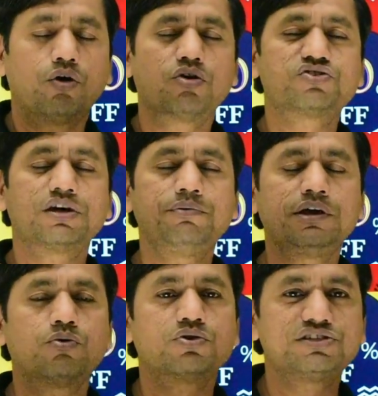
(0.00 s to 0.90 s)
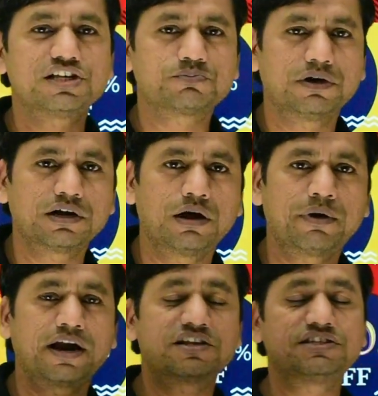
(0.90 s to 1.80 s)
और सभी कोर्सेज पर
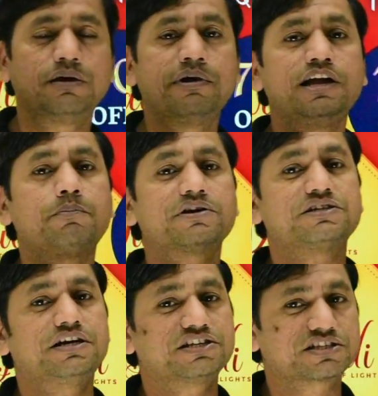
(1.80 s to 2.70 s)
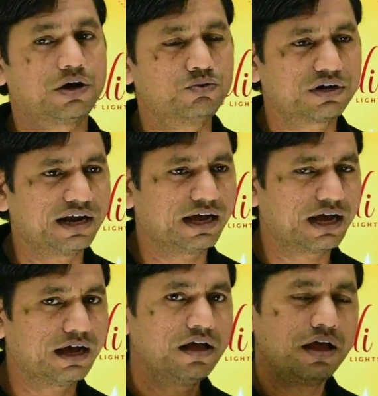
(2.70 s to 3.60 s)
हमारा 70 परसेंट डिस्काउंट रहेगा